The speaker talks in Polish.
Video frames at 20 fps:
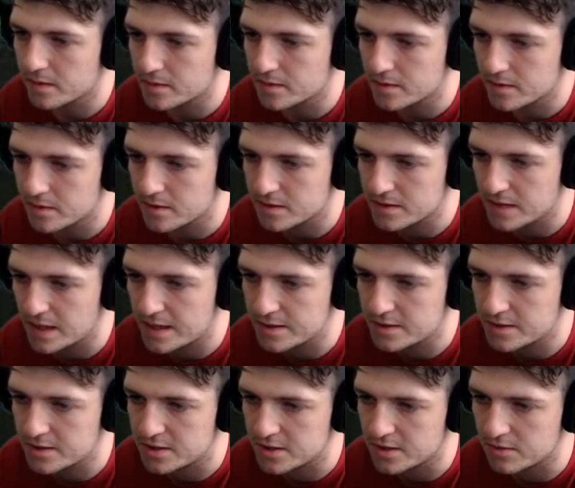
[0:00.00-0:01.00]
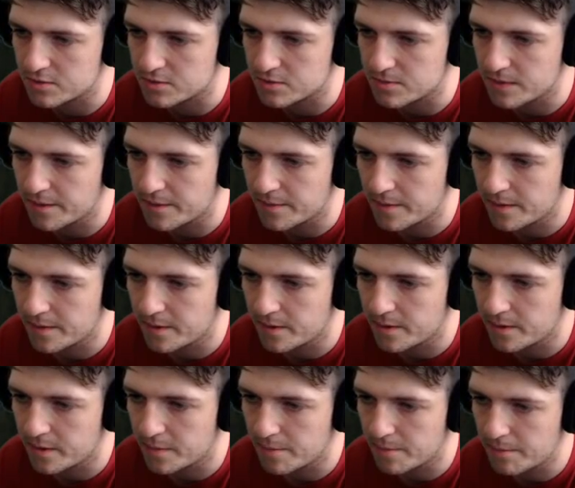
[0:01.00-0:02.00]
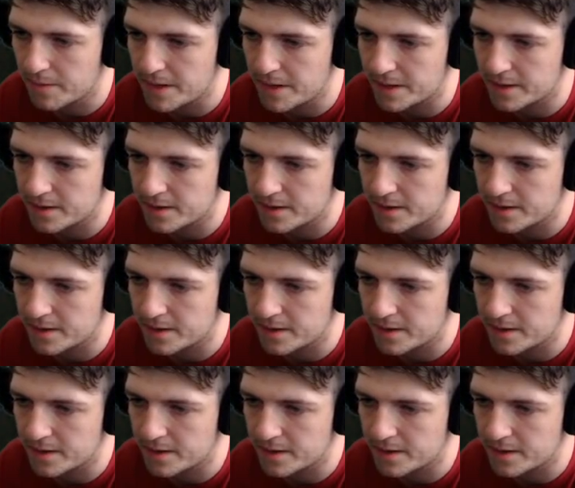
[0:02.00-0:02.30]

To znaleźliście już mnie. Pyk.